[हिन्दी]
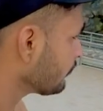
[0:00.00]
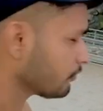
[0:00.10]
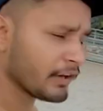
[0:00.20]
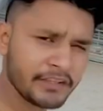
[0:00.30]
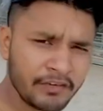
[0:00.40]

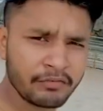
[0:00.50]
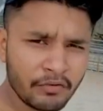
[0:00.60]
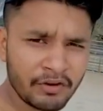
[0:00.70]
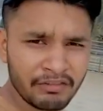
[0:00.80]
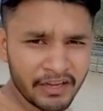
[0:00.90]

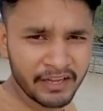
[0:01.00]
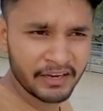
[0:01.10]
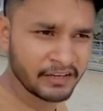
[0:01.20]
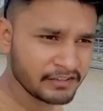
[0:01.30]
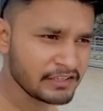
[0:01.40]
वाटरफॉल
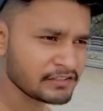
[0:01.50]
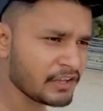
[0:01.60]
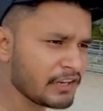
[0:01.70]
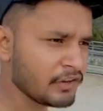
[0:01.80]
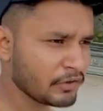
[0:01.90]
वगैरह ये
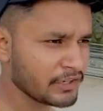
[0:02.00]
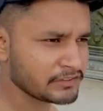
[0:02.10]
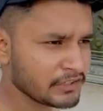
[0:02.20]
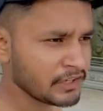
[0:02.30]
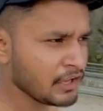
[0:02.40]
सारी
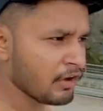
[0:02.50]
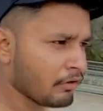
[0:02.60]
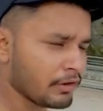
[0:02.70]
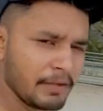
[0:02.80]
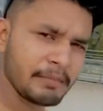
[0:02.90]
लोकेशन
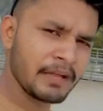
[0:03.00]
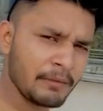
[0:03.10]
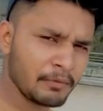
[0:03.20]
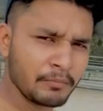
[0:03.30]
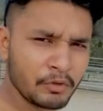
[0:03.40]
और अभी
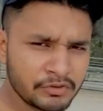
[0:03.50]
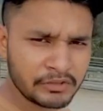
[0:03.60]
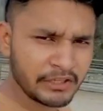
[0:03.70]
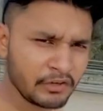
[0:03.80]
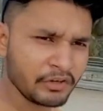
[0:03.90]
आपको बहुत
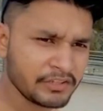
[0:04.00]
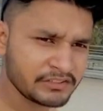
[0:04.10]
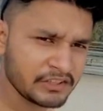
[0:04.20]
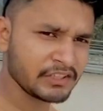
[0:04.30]
सारी लोकेशनें